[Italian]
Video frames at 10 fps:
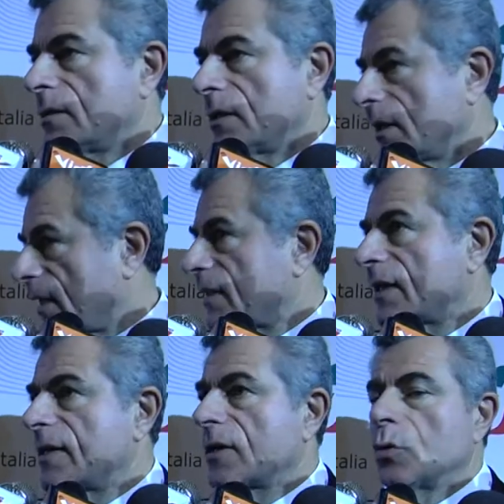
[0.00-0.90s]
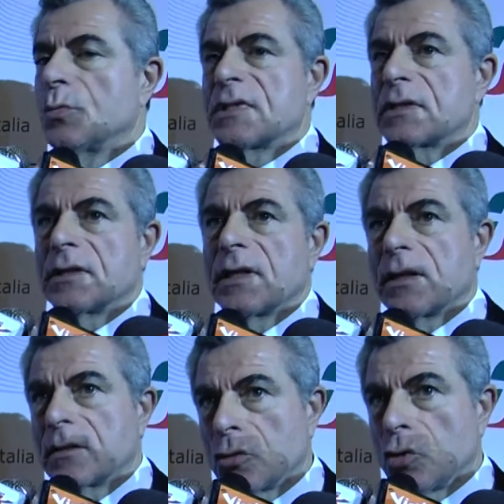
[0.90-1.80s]
e Catania con Messina
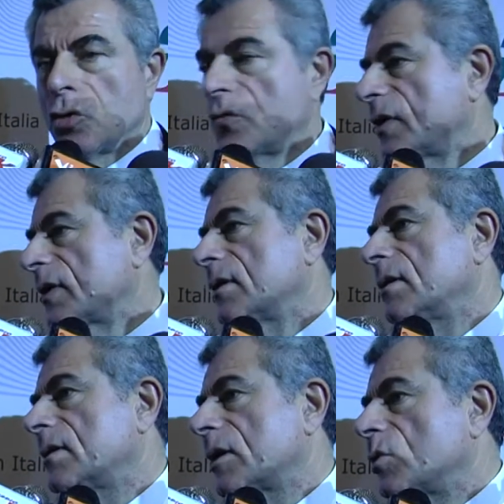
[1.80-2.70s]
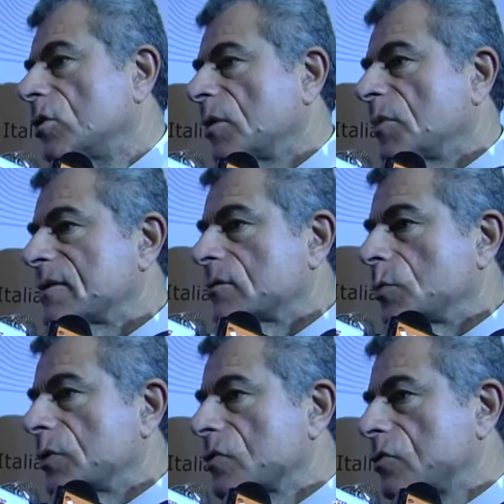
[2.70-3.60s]
dove il 3 milioni e mezzo di
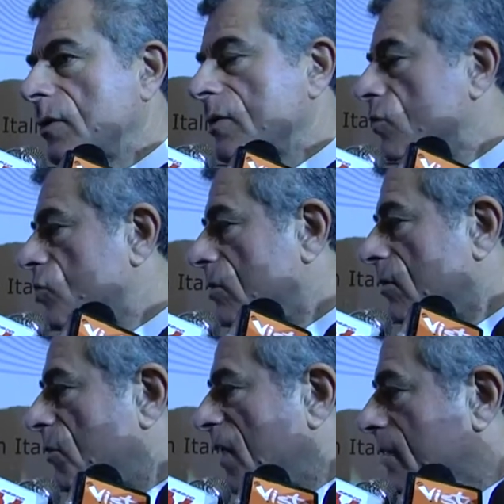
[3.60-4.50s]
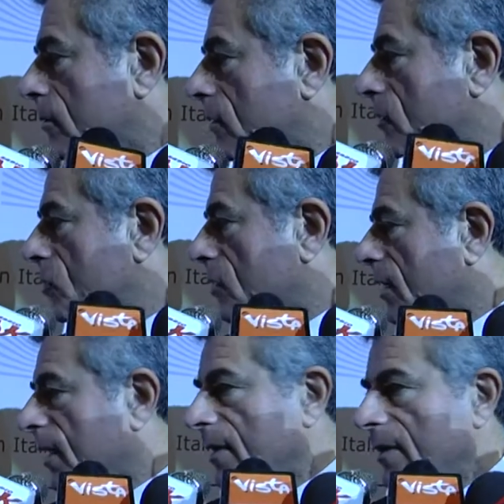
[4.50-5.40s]
persone su 5 e mezzo di
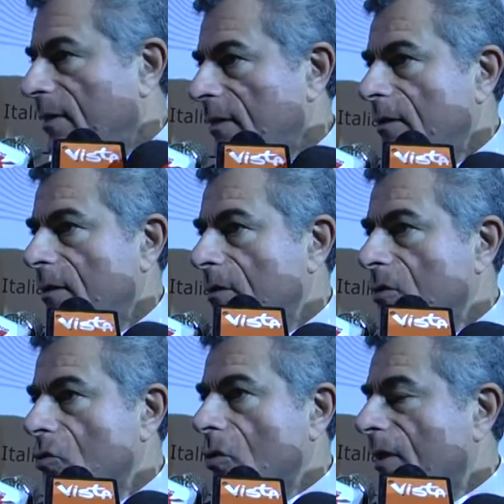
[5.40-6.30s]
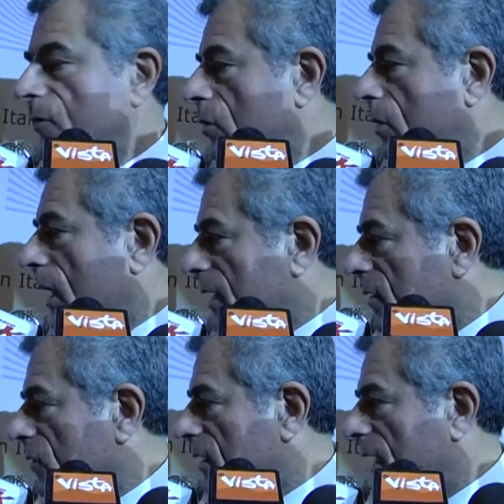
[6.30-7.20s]
Sicilia ogni giorno lavorano, hanno
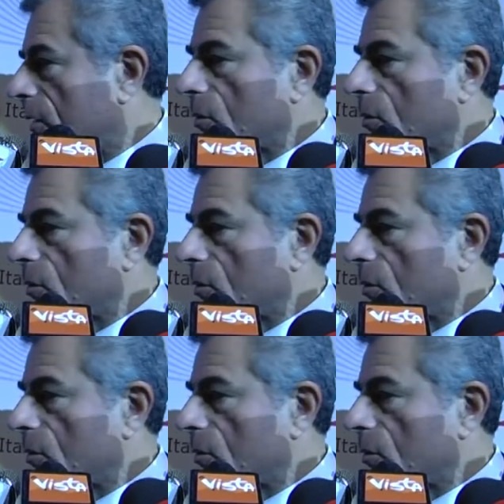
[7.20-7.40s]
attività, hanno